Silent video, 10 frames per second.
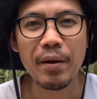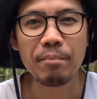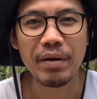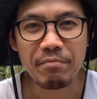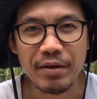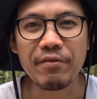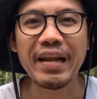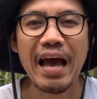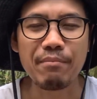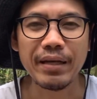ไม่มีเว
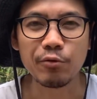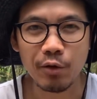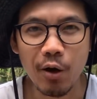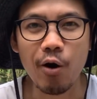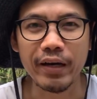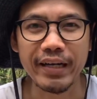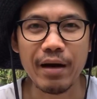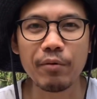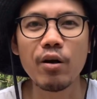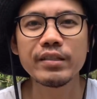ลามาทดลองนะค
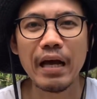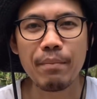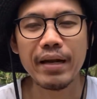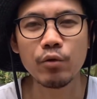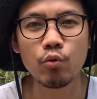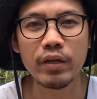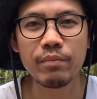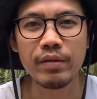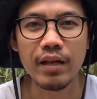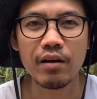รับ ก็สามารถดูคลิ
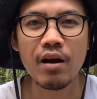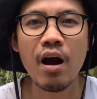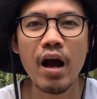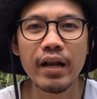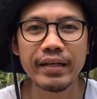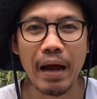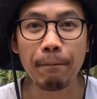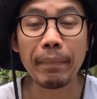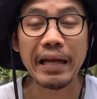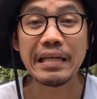ปนี้แล้วก็
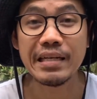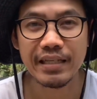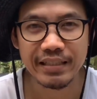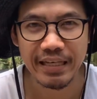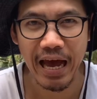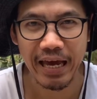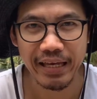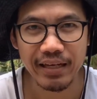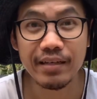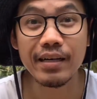นำไปเลือกใช้
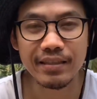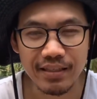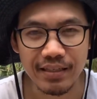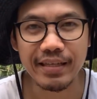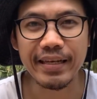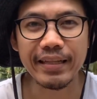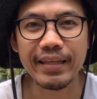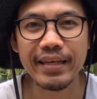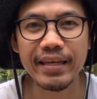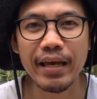เลือกซื้อดิน
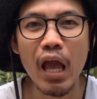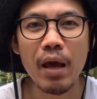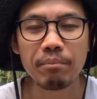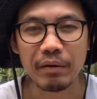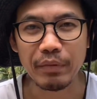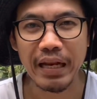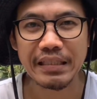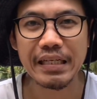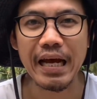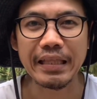ที่มันมีลัก
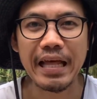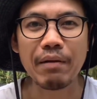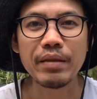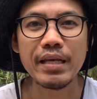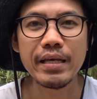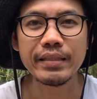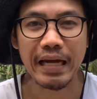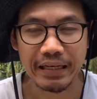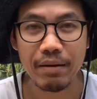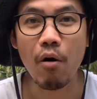ษณะตามที่
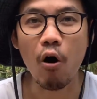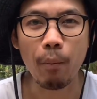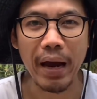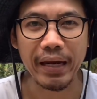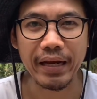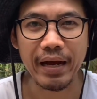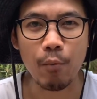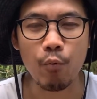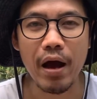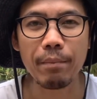ซันได้บอกไปนะครั
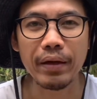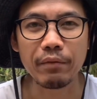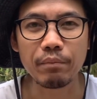บ ว่ามัน